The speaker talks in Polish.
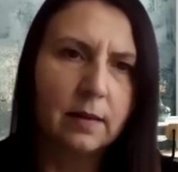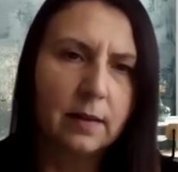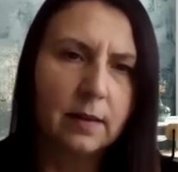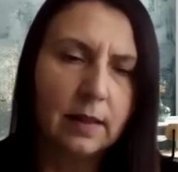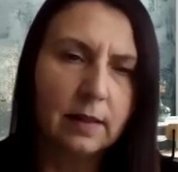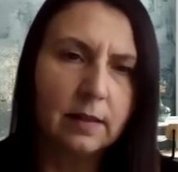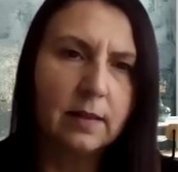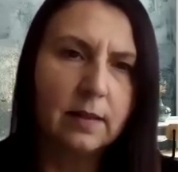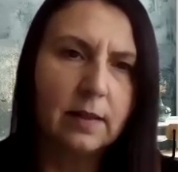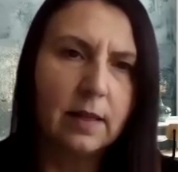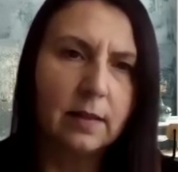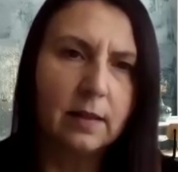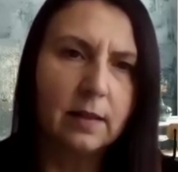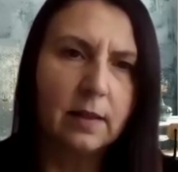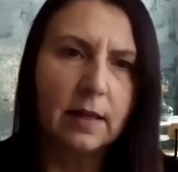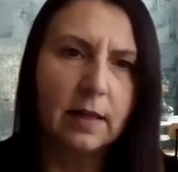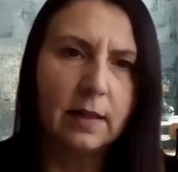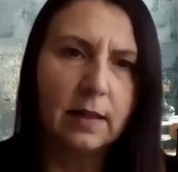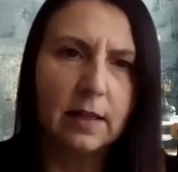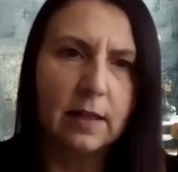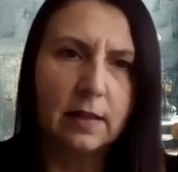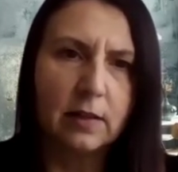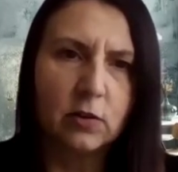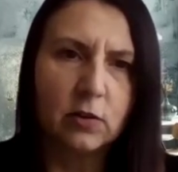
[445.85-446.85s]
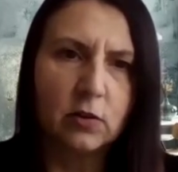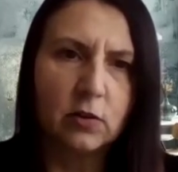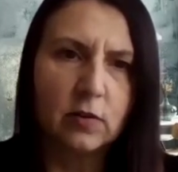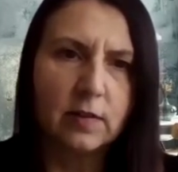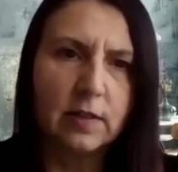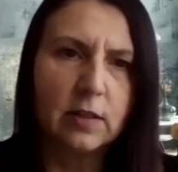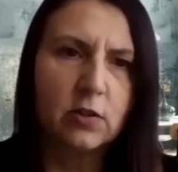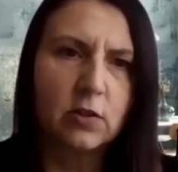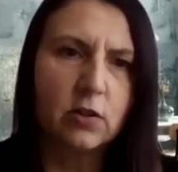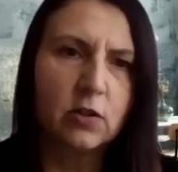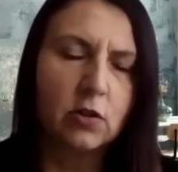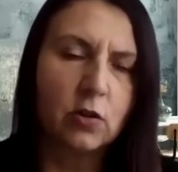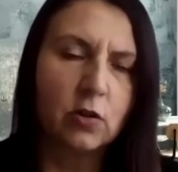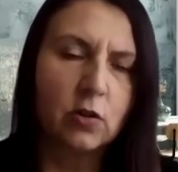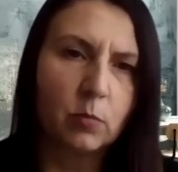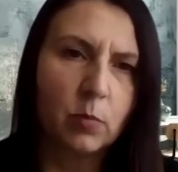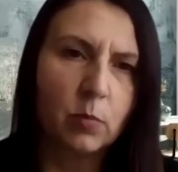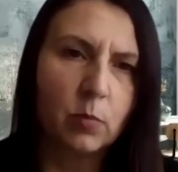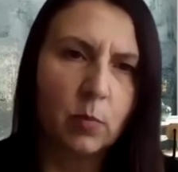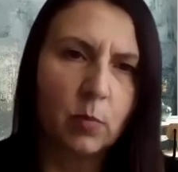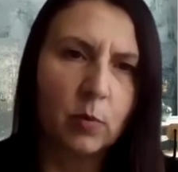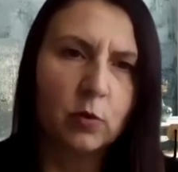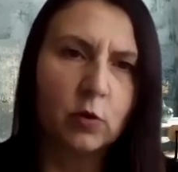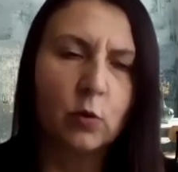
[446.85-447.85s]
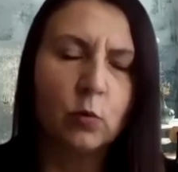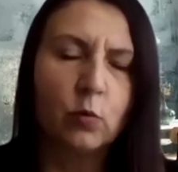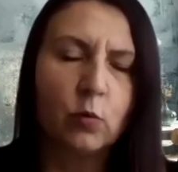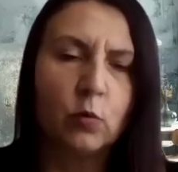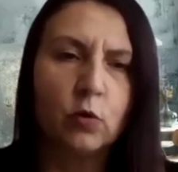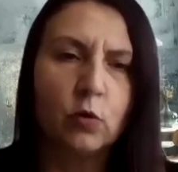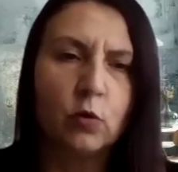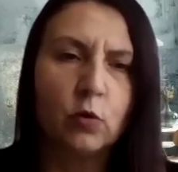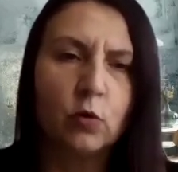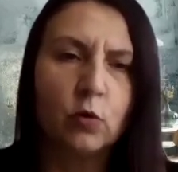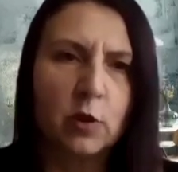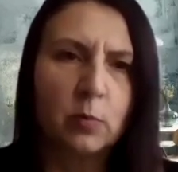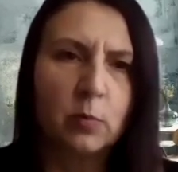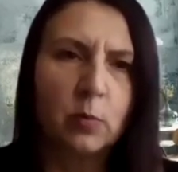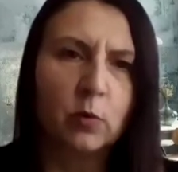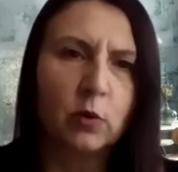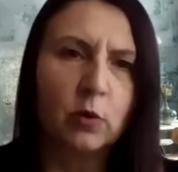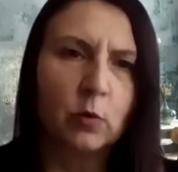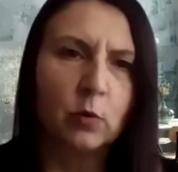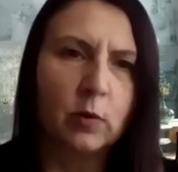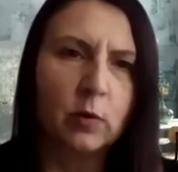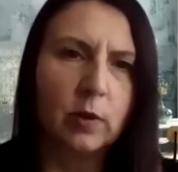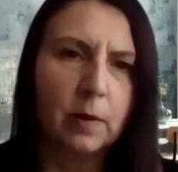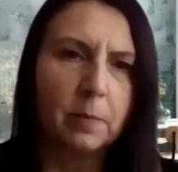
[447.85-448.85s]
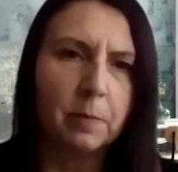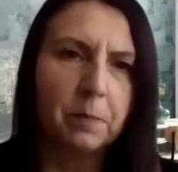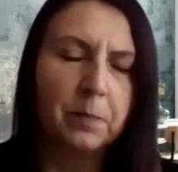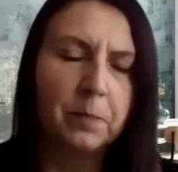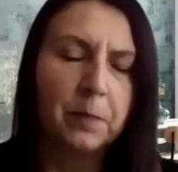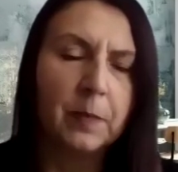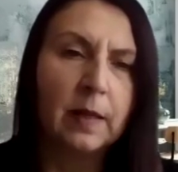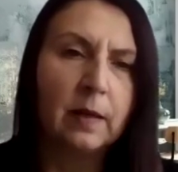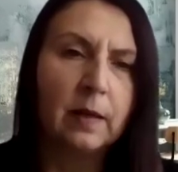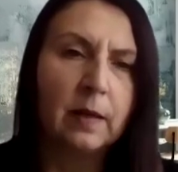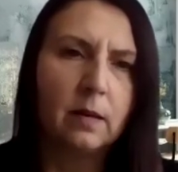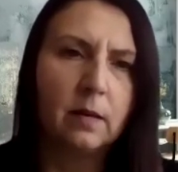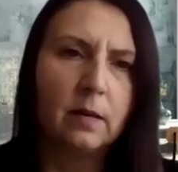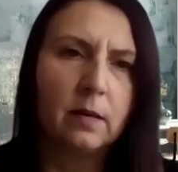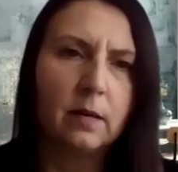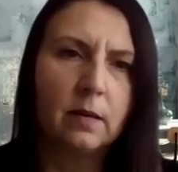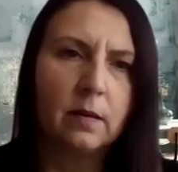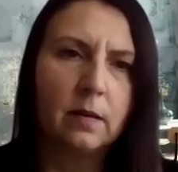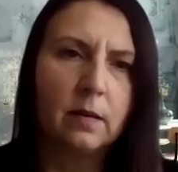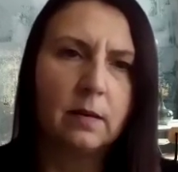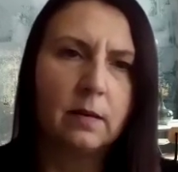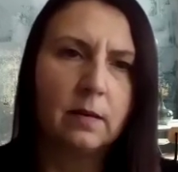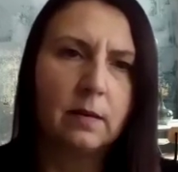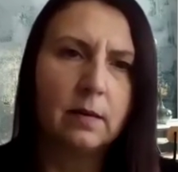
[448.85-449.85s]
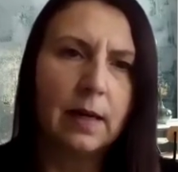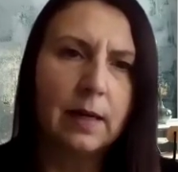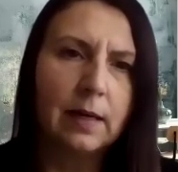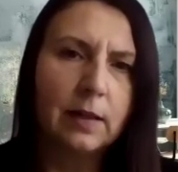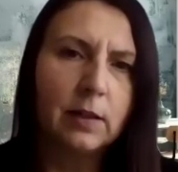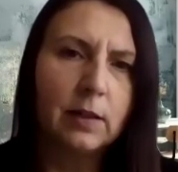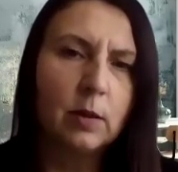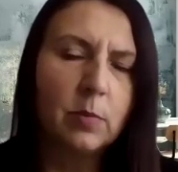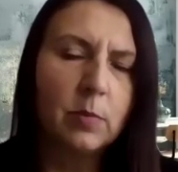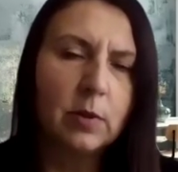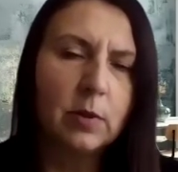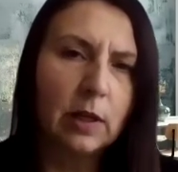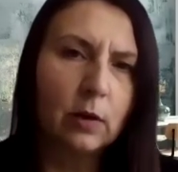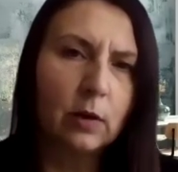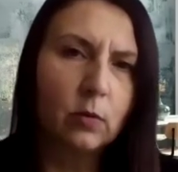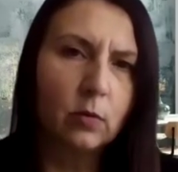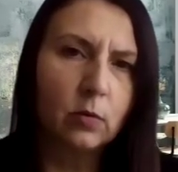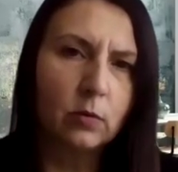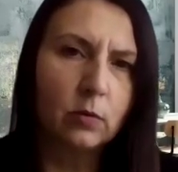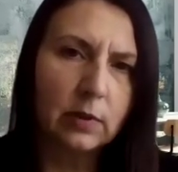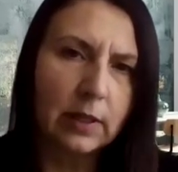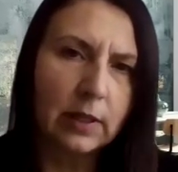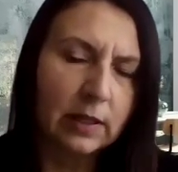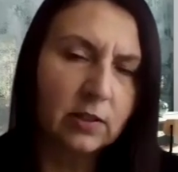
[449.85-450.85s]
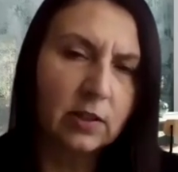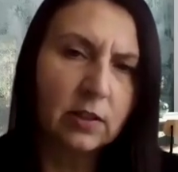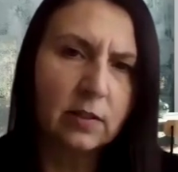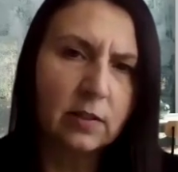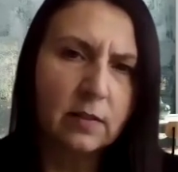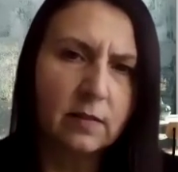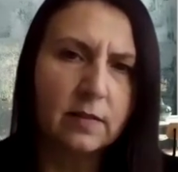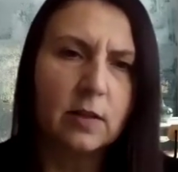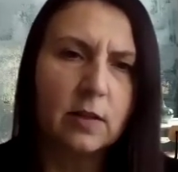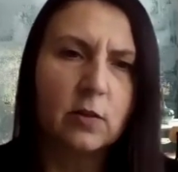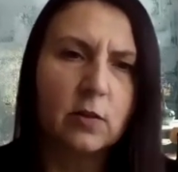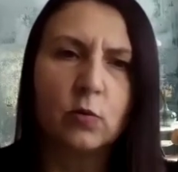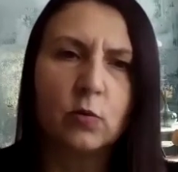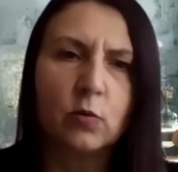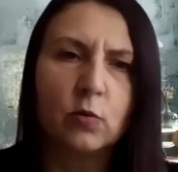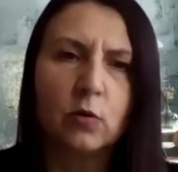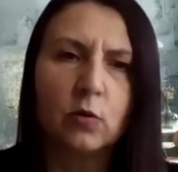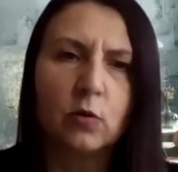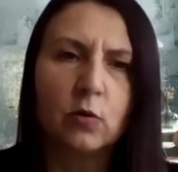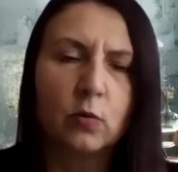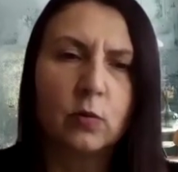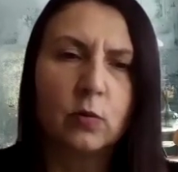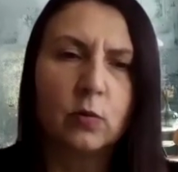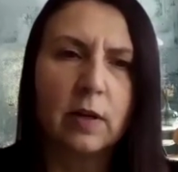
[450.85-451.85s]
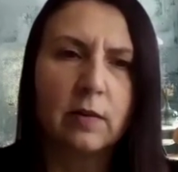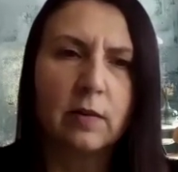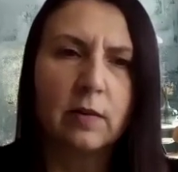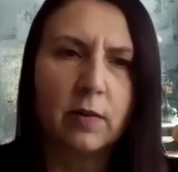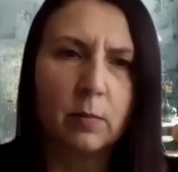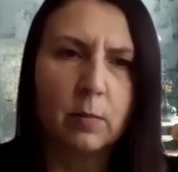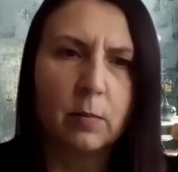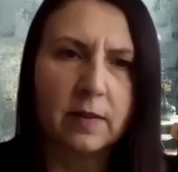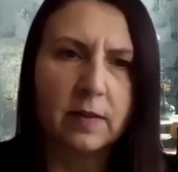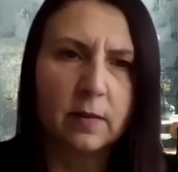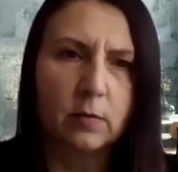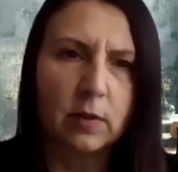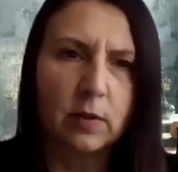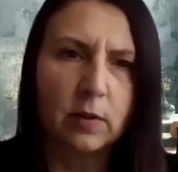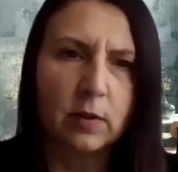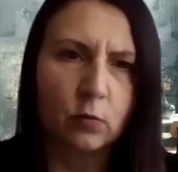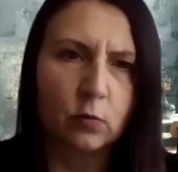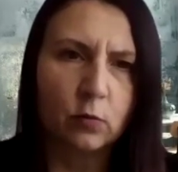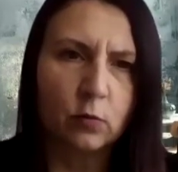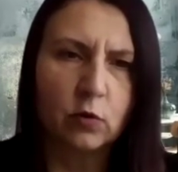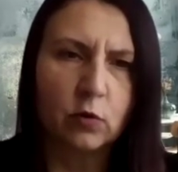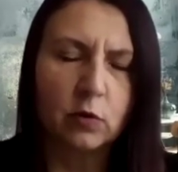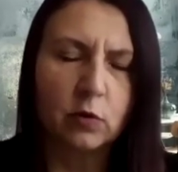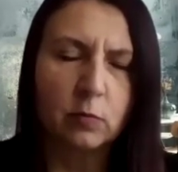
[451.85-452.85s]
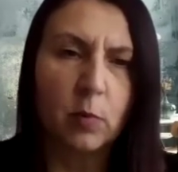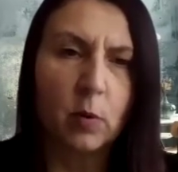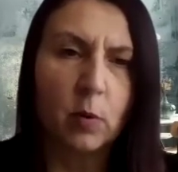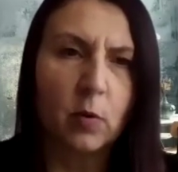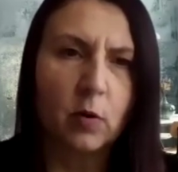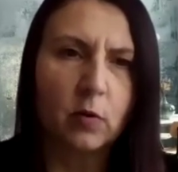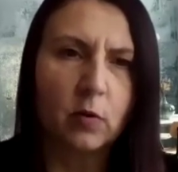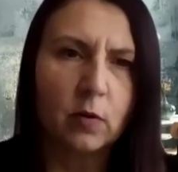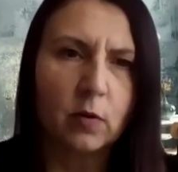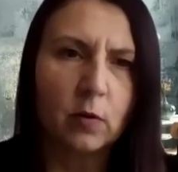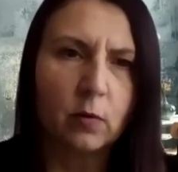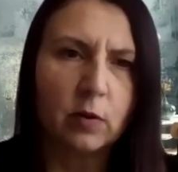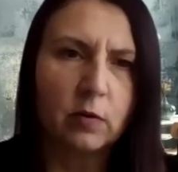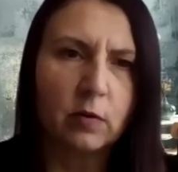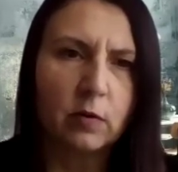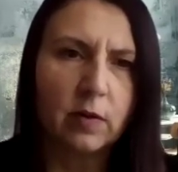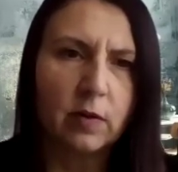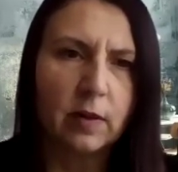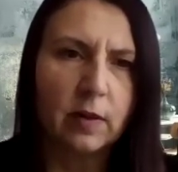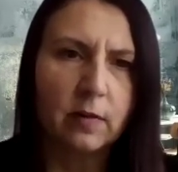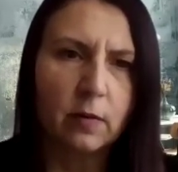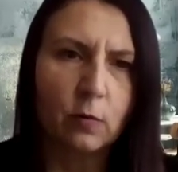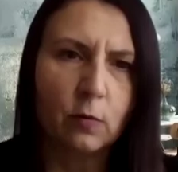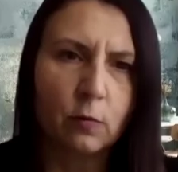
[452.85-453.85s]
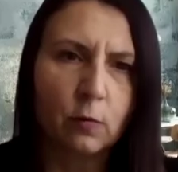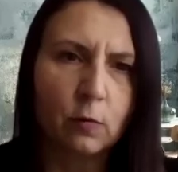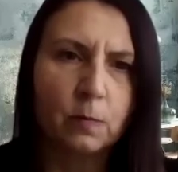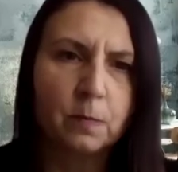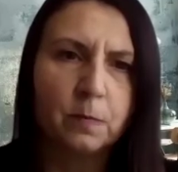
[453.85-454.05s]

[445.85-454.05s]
kiedy dany lek należy zażyć, czy on po posiłku, czy przed posiłkiem. E, ale gdyby tego, tak się nie zdarzyło, to tutaj farmaceuta służy pomocą i wiedzą.